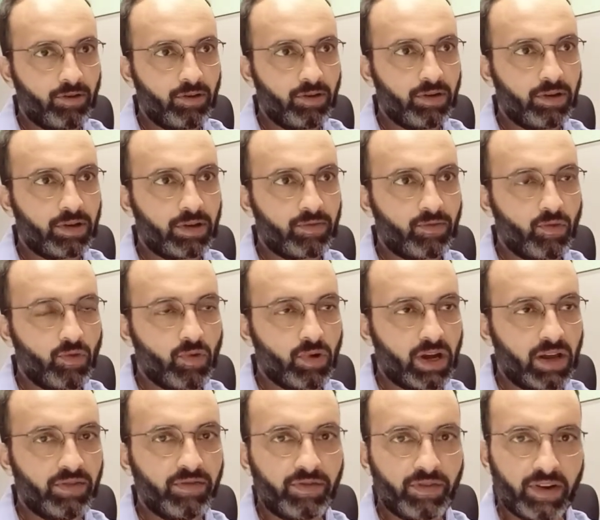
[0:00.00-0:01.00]
और वो
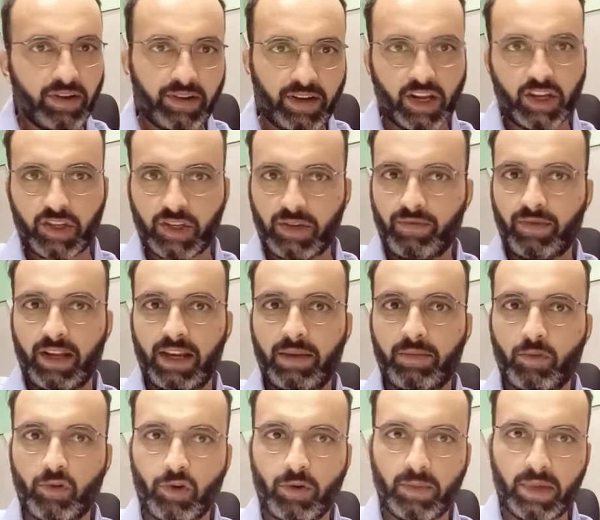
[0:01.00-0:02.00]
कन्फ्रंटेशन वाले
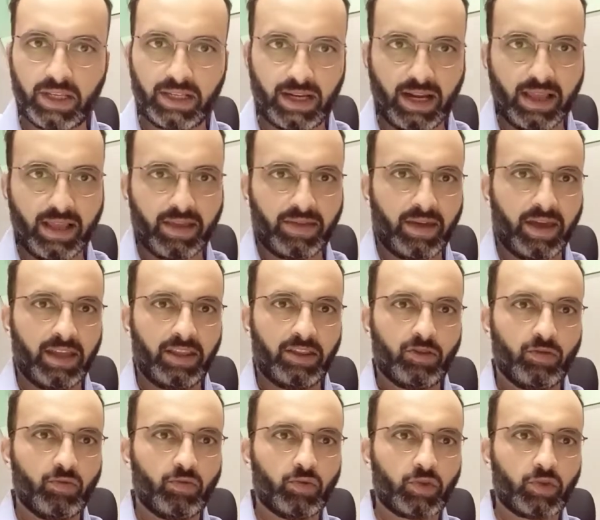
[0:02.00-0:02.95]
मोड में चला जाता है तो